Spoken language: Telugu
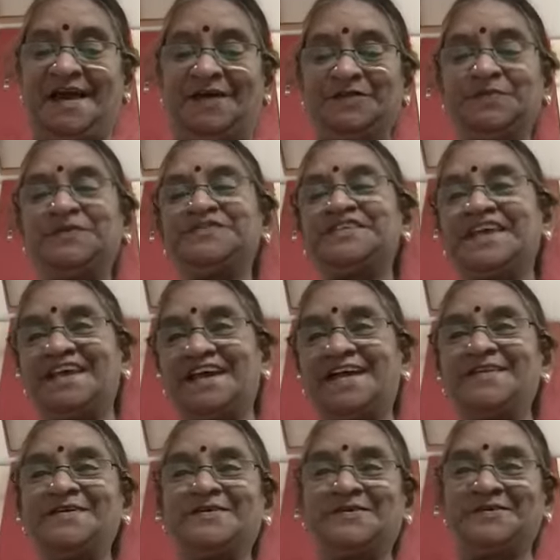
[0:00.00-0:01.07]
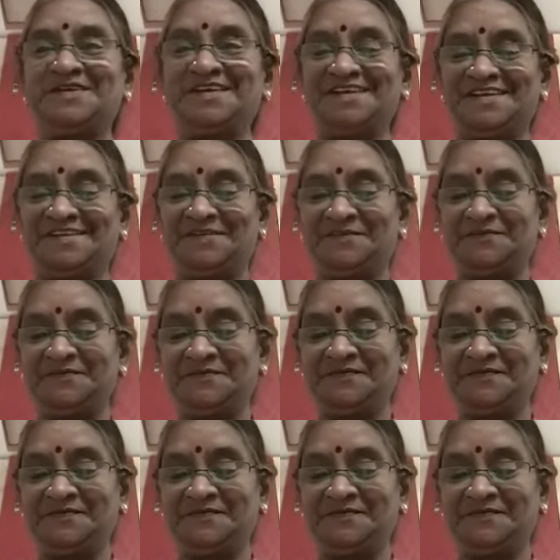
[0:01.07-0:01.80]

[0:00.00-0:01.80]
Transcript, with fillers: అదుపు చేయాలి కోరికలను